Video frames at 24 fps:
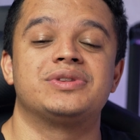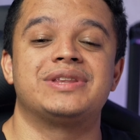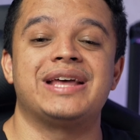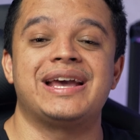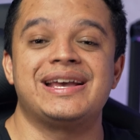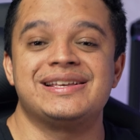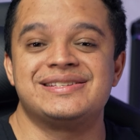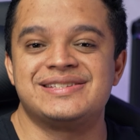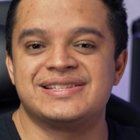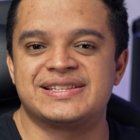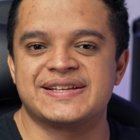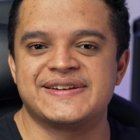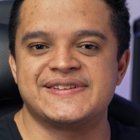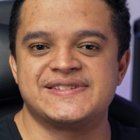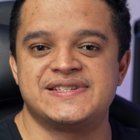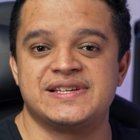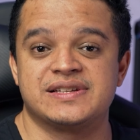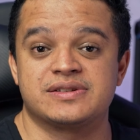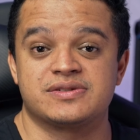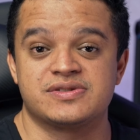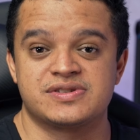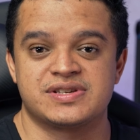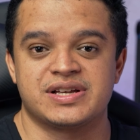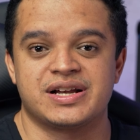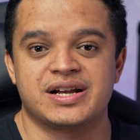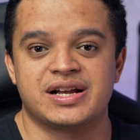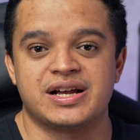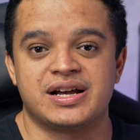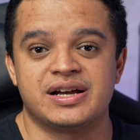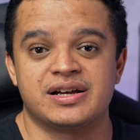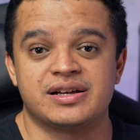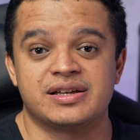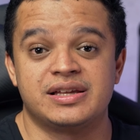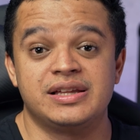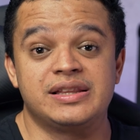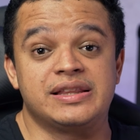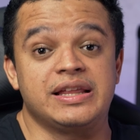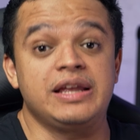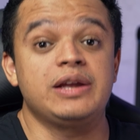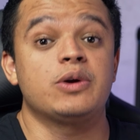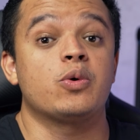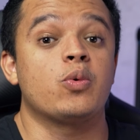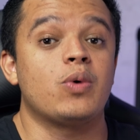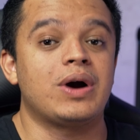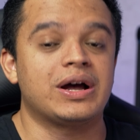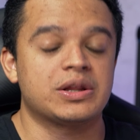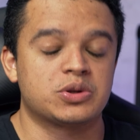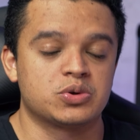10300H, que tem
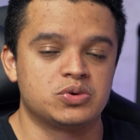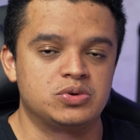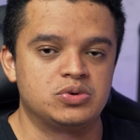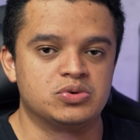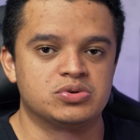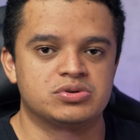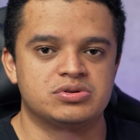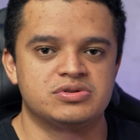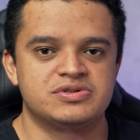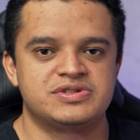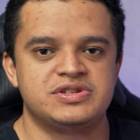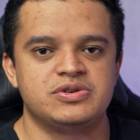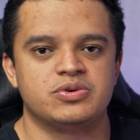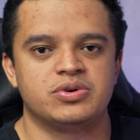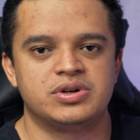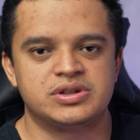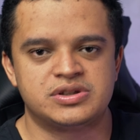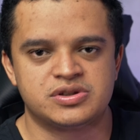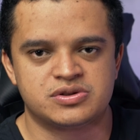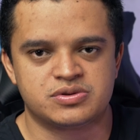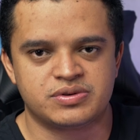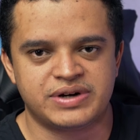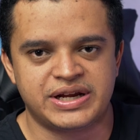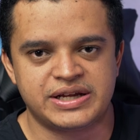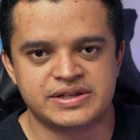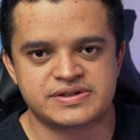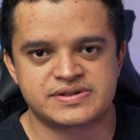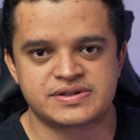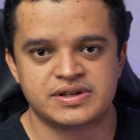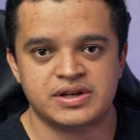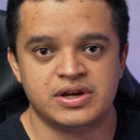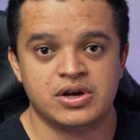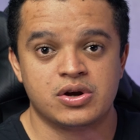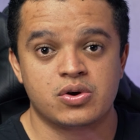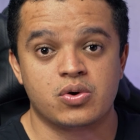4 núcleos e 8 threads,